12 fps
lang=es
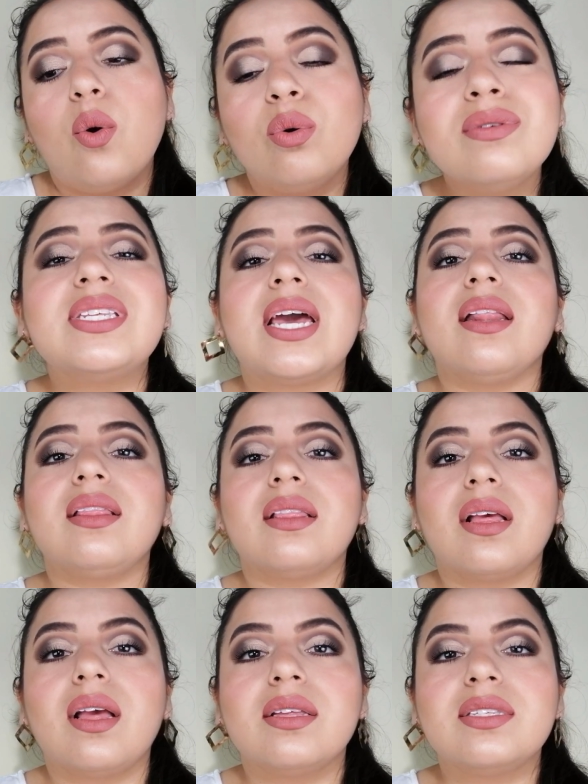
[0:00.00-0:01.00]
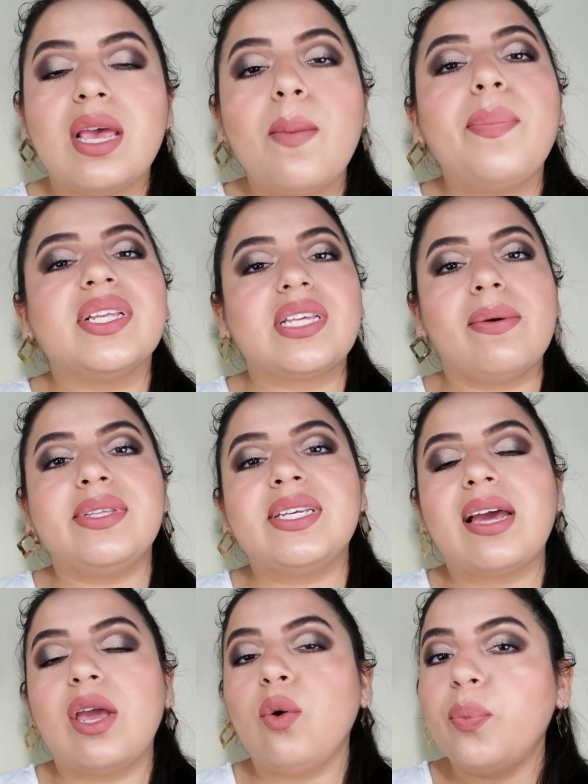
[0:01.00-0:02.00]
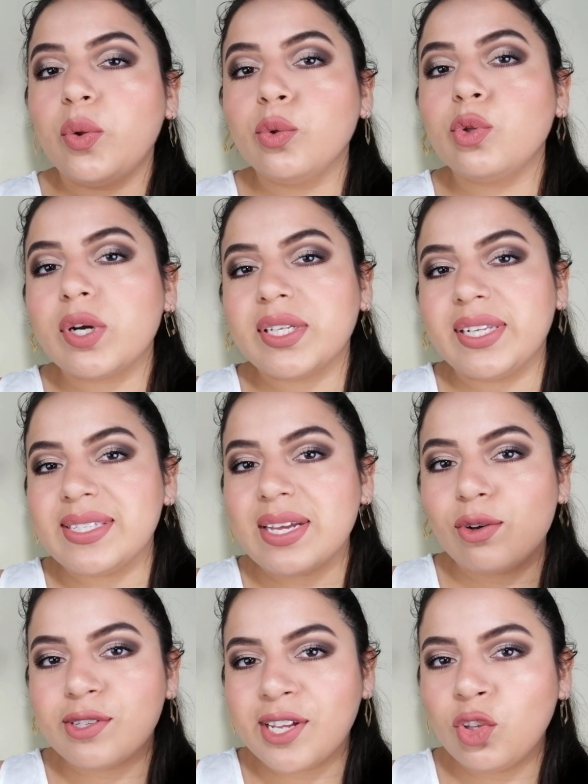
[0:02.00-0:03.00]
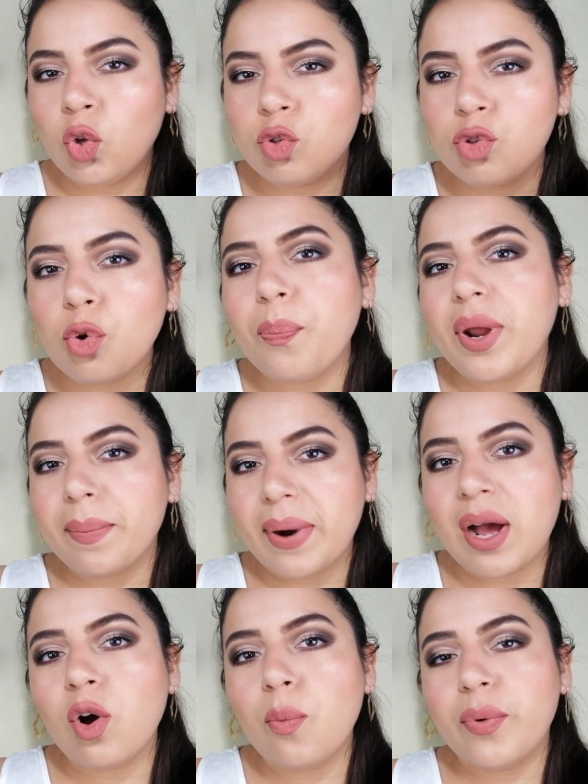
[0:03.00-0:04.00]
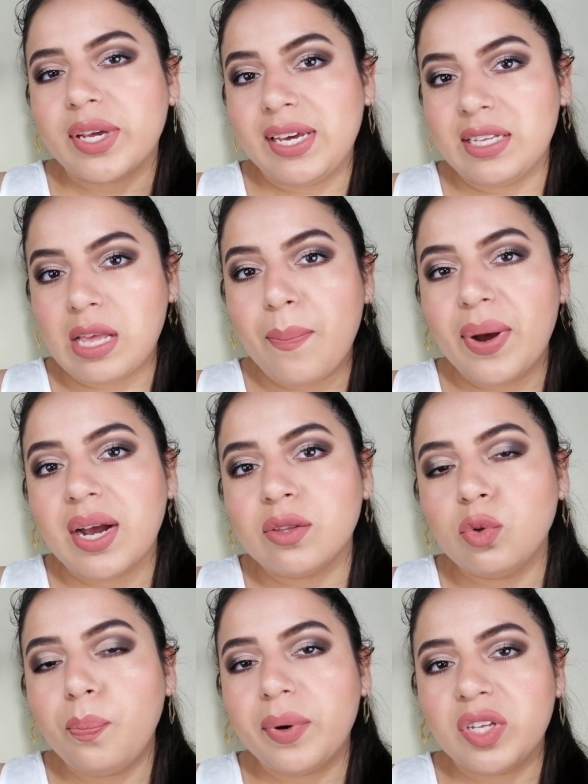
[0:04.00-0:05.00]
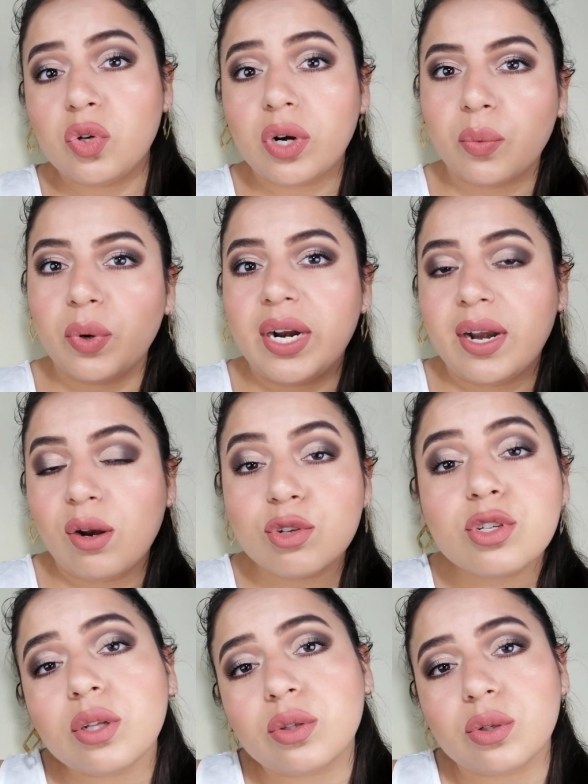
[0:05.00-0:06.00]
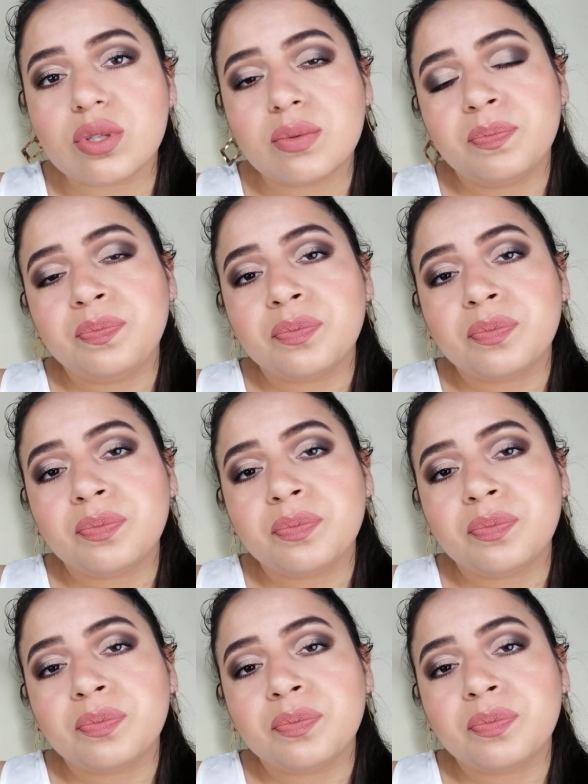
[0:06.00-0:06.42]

un set siempre sabes de que hay un producto que te está costando súper bajo porque ya estás pagando un precio regular en los otros.